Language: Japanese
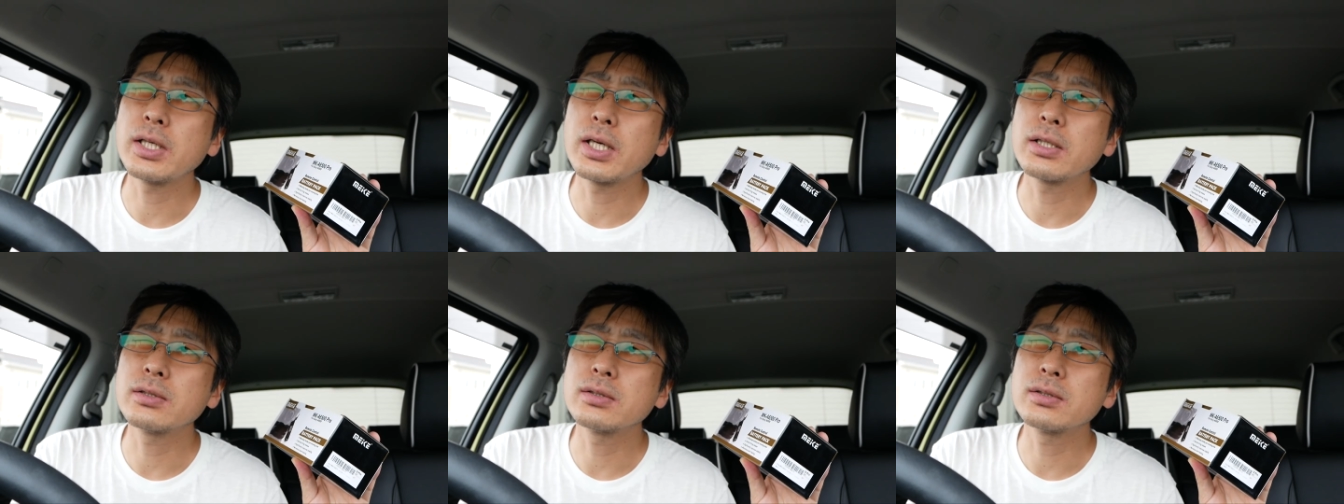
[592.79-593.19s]

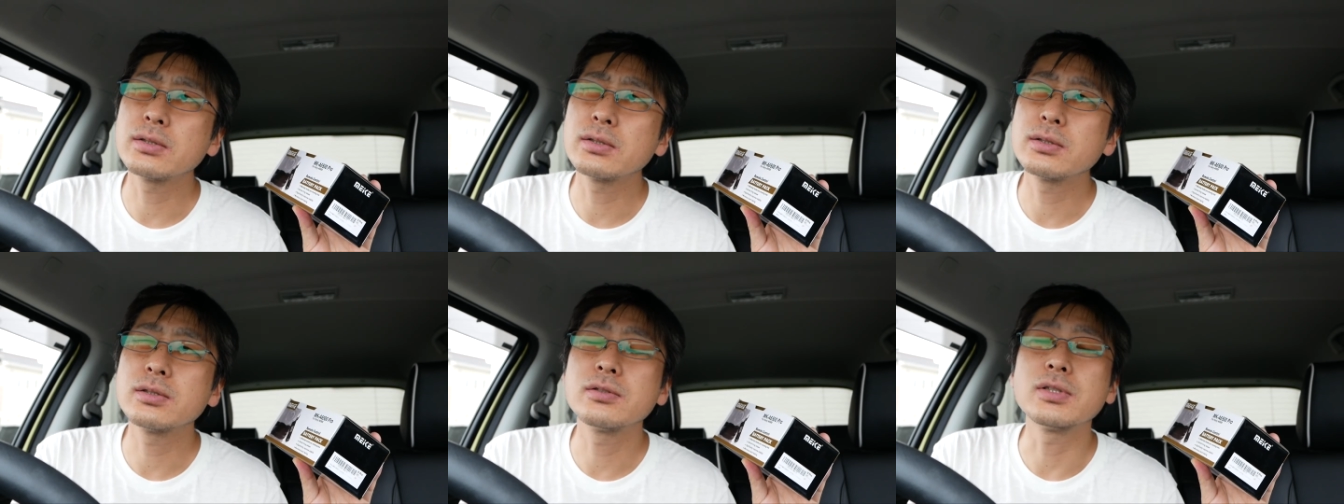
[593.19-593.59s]

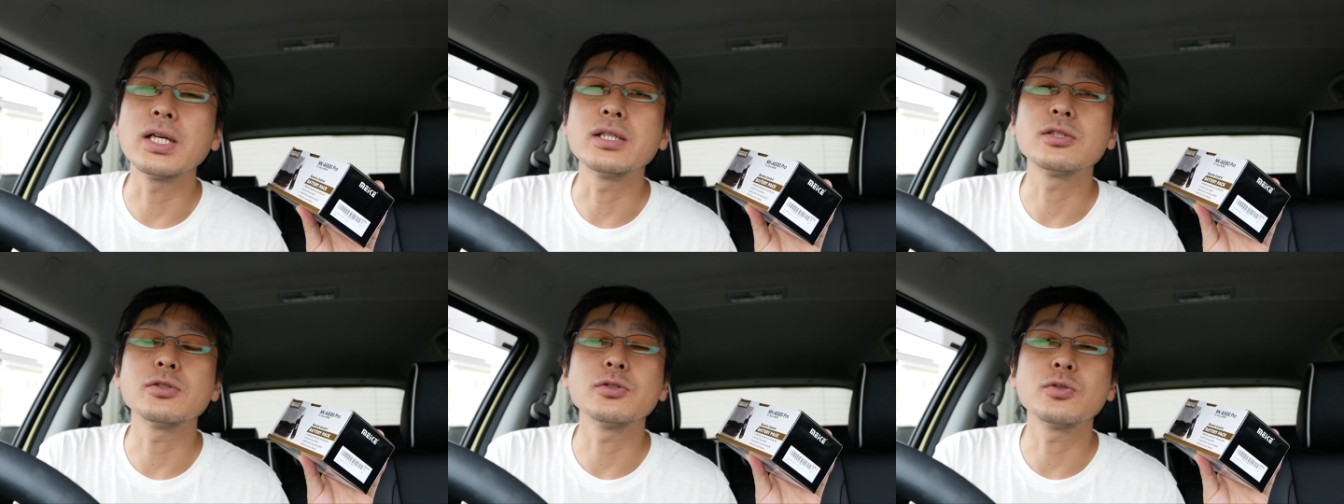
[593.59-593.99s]
円ぐ
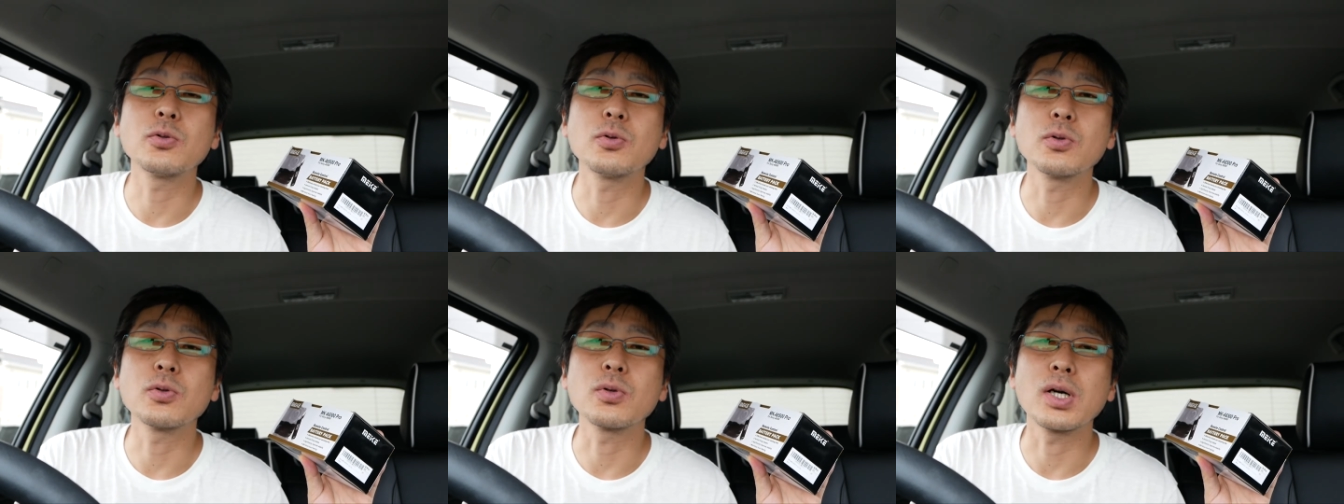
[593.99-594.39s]
らいする
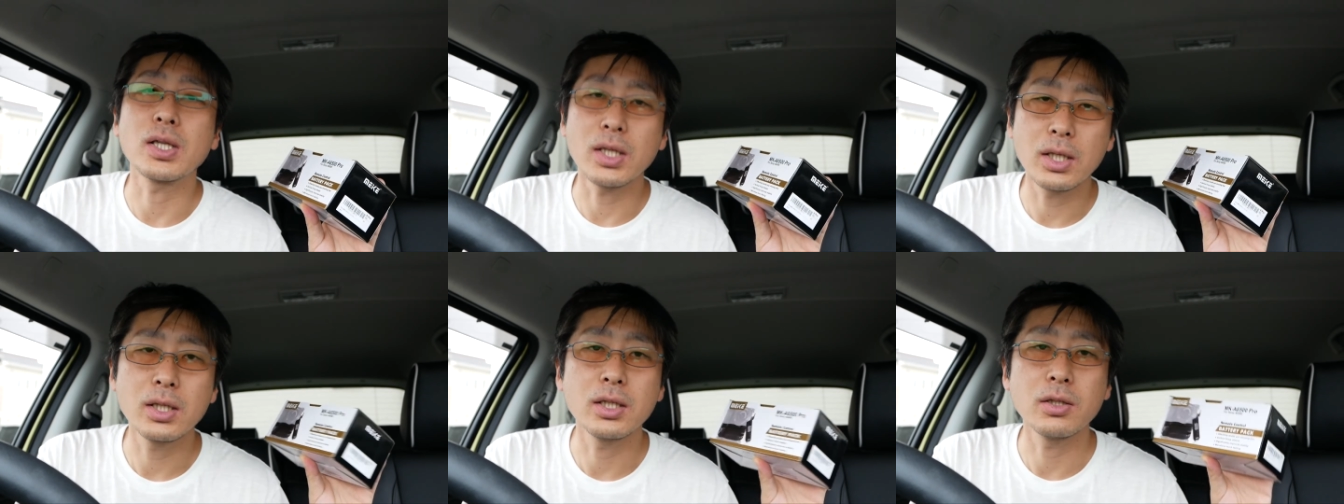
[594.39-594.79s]
ところと
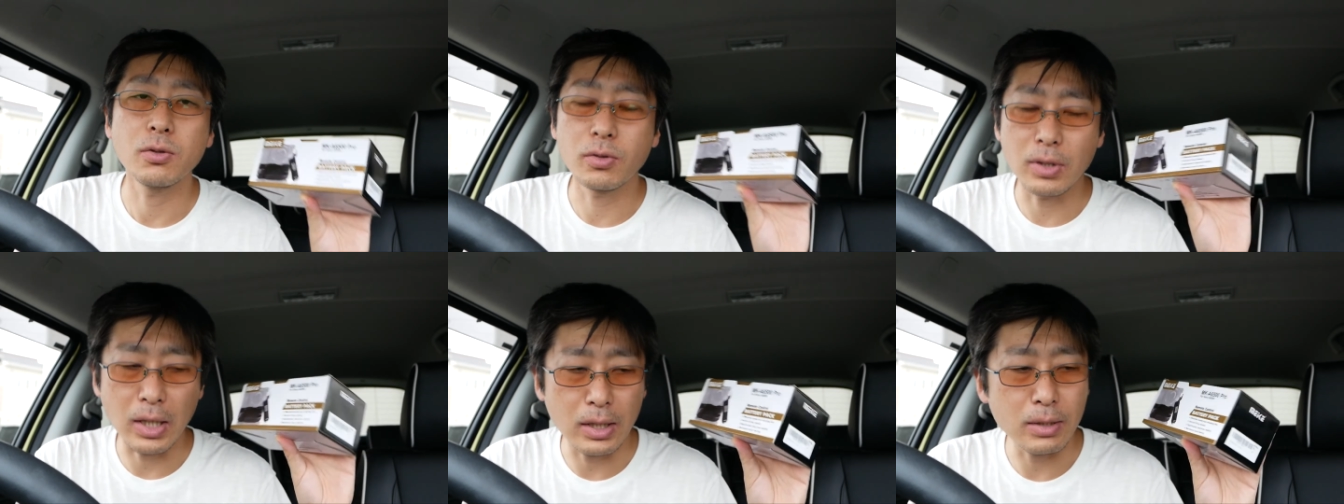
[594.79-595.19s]
かね、い
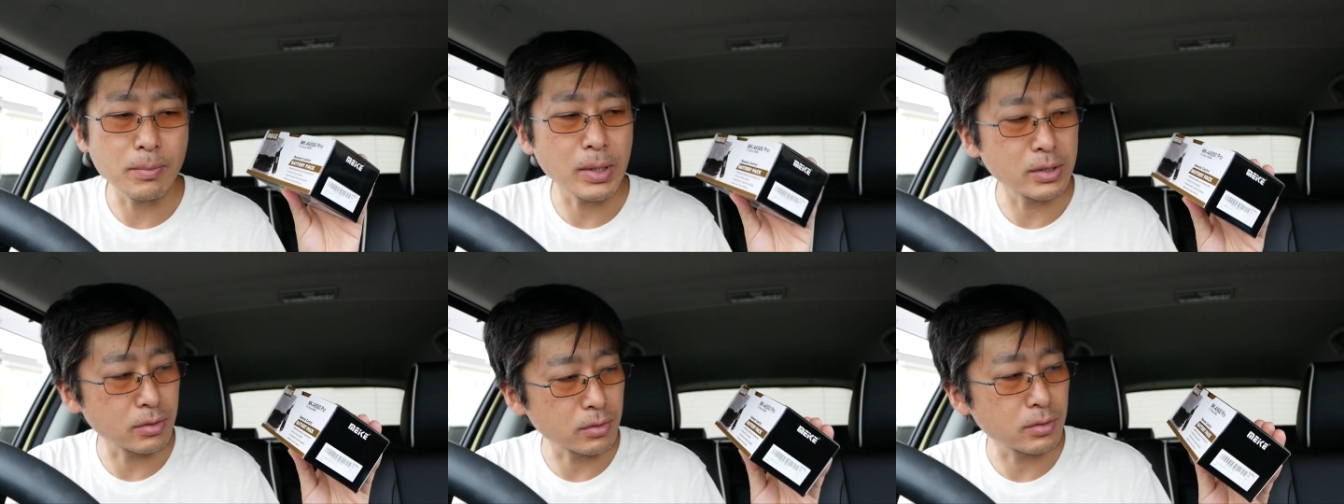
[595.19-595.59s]
ろいろあり
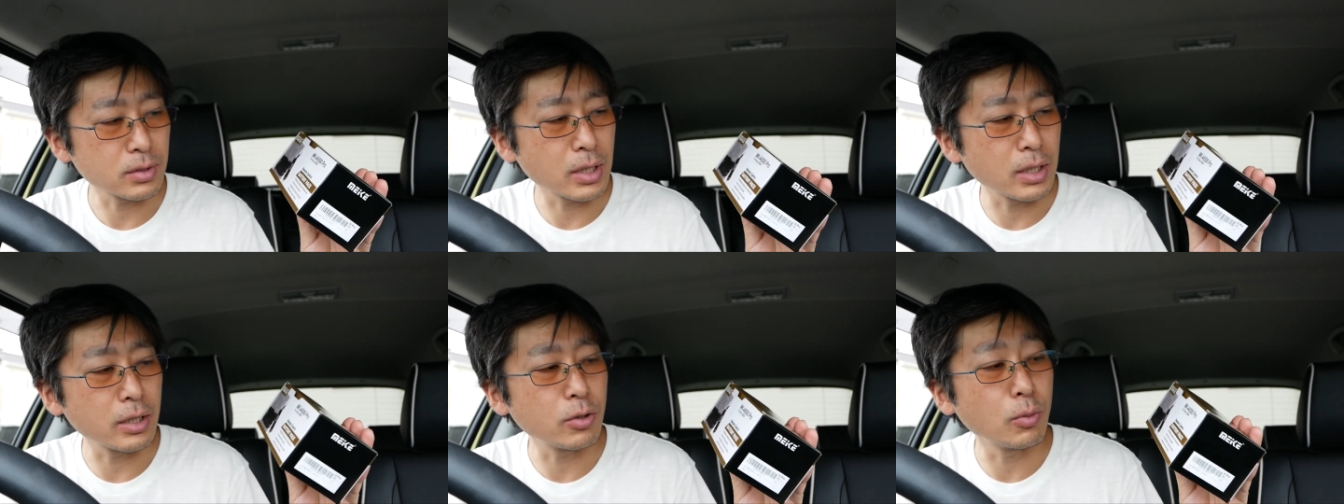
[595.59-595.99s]
ます
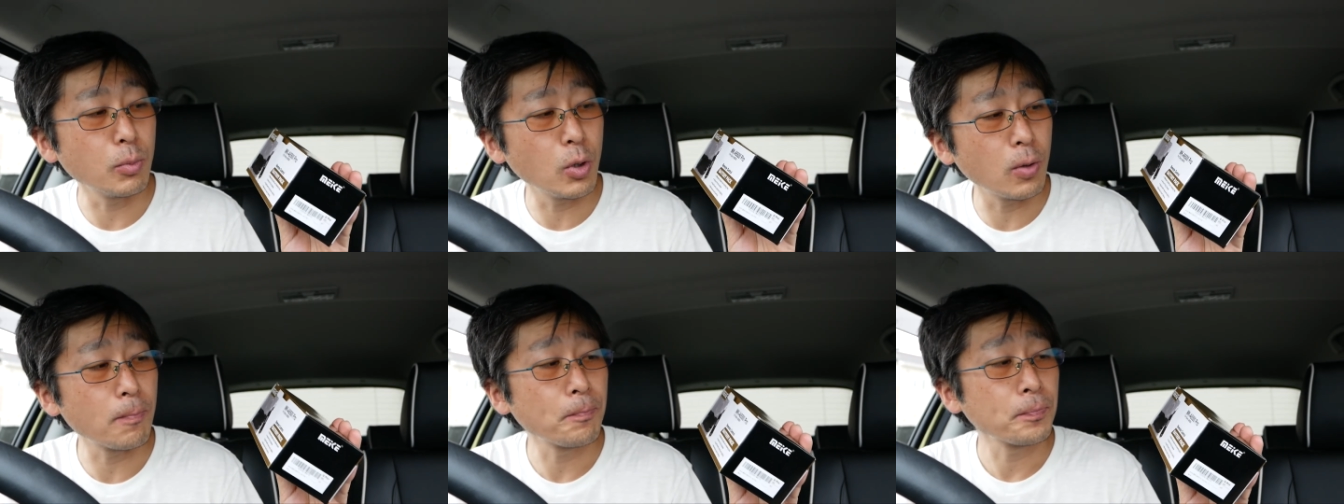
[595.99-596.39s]
けれど
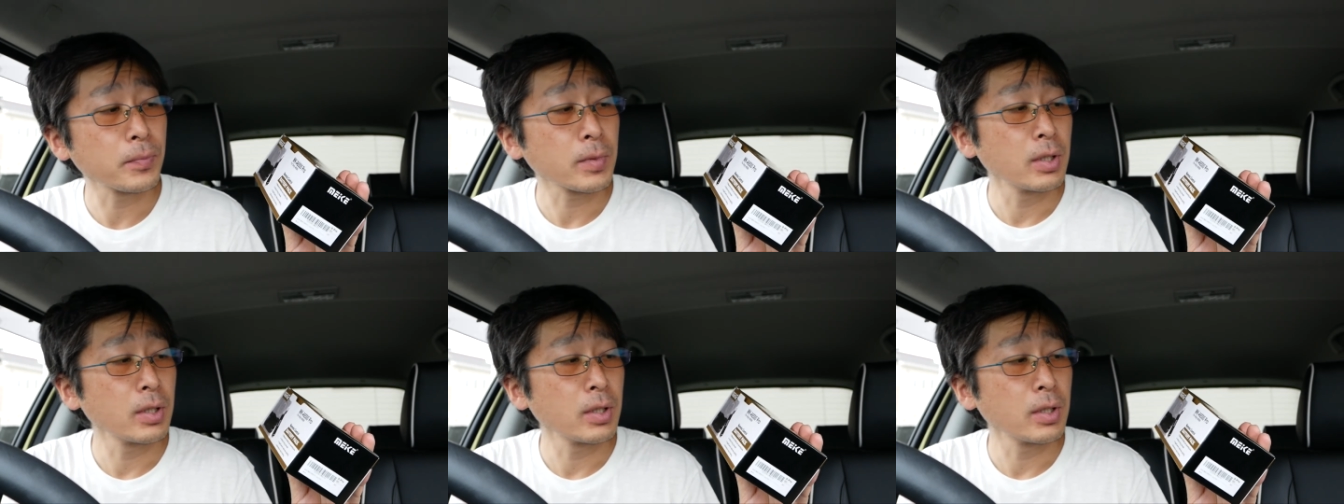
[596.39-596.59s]
も、